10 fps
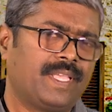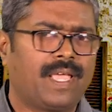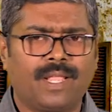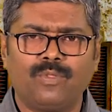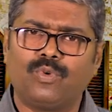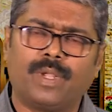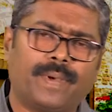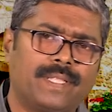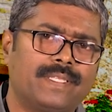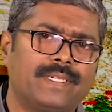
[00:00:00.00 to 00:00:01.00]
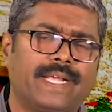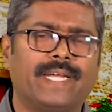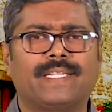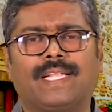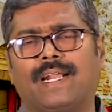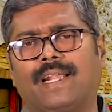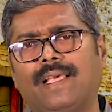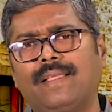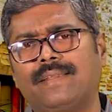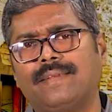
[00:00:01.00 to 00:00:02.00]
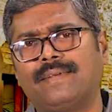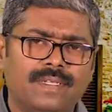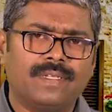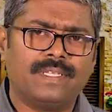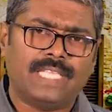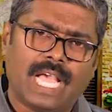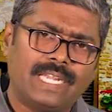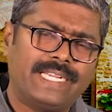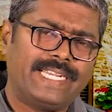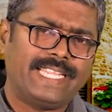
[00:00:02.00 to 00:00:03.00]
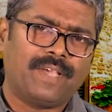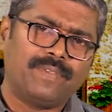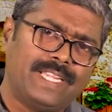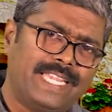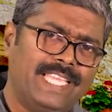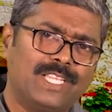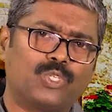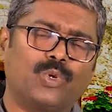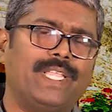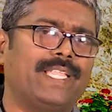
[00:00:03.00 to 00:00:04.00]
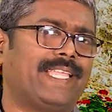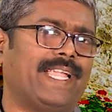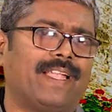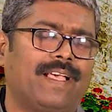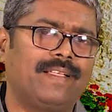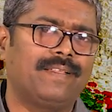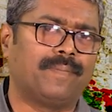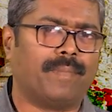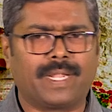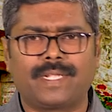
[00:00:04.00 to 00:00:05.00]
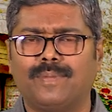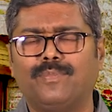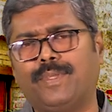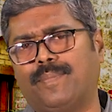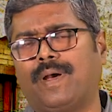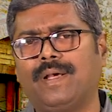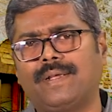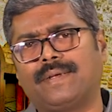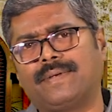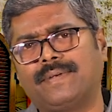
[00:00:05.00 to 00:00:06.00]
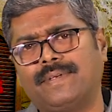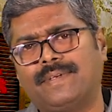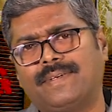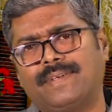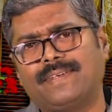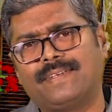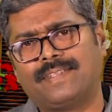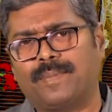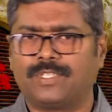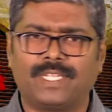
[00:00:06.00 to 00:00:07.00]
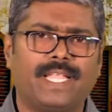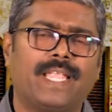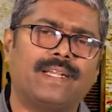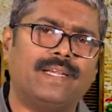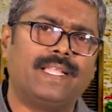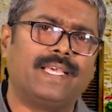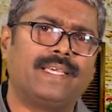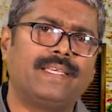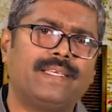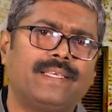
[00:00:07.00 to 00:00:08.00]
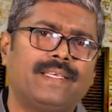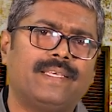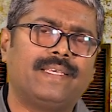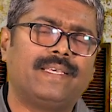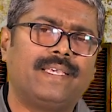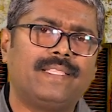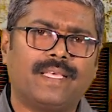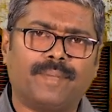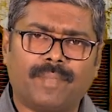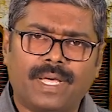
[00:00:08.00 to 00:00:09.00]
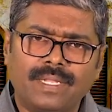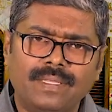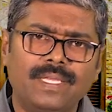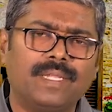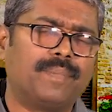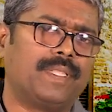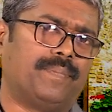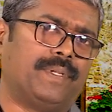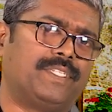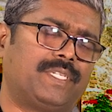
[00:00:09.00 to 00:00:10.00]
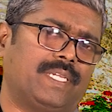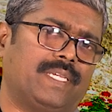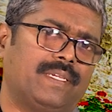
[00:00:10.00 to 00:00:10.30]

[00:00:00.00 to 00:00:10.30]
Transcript: யாராவது உங்களை பார்த்து கேட்டிருக்காங்களா யார்கிட்டையாவது நீங்கள் சொல்லியிருக்கீங்களா மறக்க முடியுமா நம்ம சில நேரங்களில் இந்த மறதி என்பதை பற்றி